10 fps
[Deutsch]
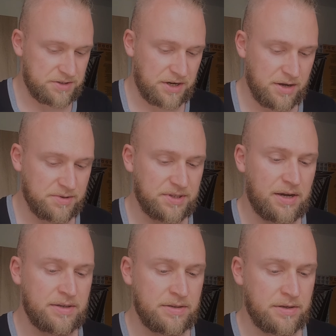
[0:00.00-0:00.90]
Dann habe ich
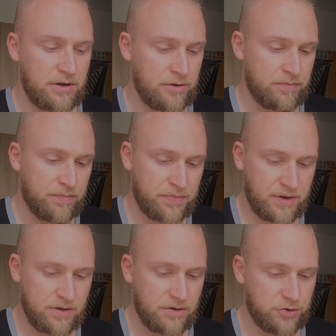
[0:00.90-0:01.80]
ein ähm,
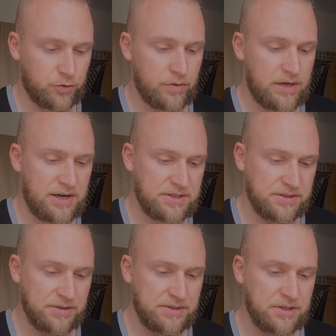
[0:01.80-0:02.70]
schön
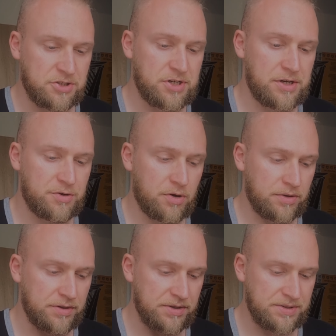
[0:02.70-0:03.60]
leichtes, schnell
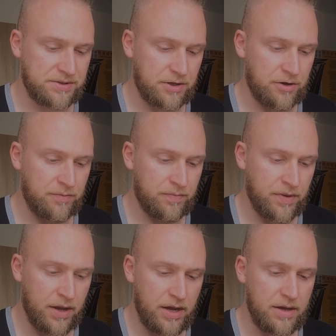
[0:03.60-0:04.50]
trocknendes
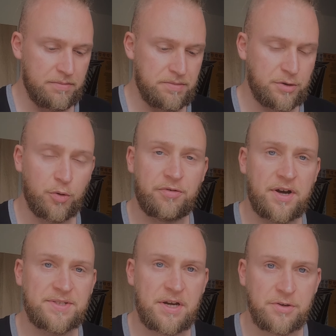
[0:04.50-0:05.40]
ähm,
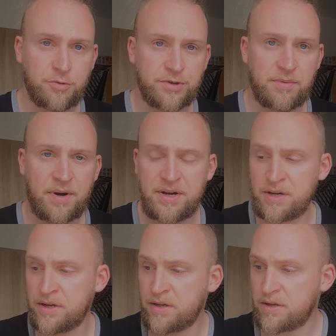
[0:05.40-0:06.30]
Mikrofaserhandtuch dabei.